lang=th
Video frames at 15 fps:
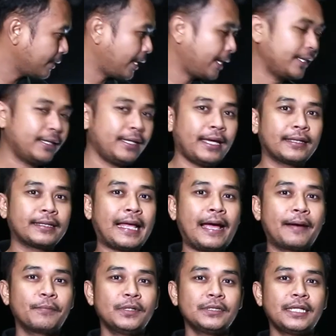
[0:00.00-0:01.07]
ให้เกียรติ
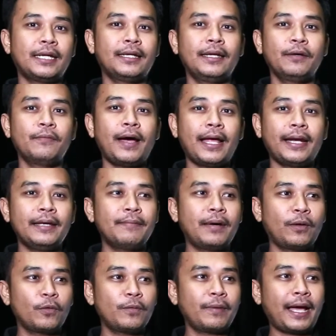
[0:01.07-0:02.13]
ทางบริษัทเดวาได้
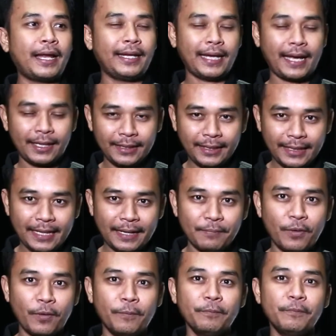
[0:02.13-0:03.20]
มาร่วมงานในครั้งนี้ครั
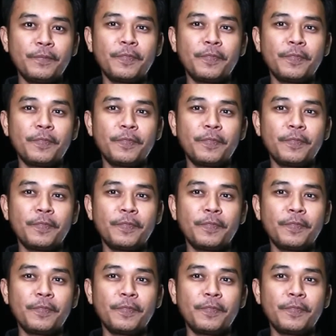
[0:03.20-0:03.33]
บผม